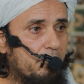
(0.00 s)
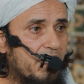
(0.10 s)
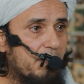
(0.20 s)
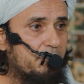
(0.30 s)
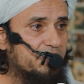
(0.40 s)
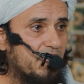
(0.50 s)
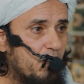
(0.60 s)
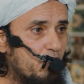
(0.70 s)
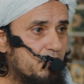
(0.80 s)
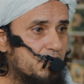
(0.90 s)
अब आप
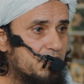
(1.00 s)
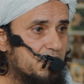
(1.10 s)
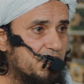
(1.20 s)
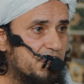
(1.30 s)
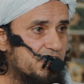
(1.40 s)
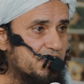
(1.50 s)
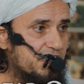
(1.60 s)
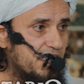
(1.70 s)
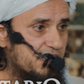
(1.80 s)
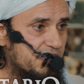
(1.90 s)
बताओ
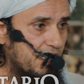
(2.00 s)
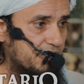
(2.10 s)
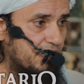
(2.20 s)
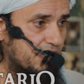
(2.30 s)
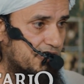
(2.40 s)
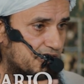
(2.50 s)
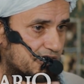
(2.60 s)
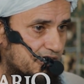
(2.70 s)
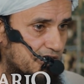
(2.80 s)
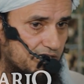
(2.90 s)
इससे ज्यादा
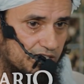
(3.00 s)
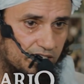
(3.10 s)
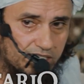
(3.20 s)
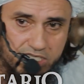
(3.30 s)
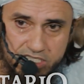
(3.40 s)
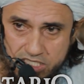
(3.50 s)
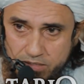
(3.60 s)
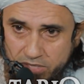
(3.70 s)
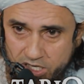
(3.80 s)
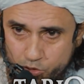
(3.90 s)
इज्जत किसी
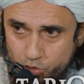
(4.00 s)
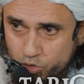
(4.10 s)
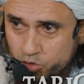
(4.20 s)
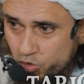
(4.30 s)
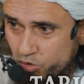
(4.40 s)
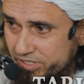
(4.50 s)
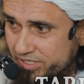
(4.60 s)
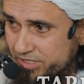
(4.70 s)
मखलूक को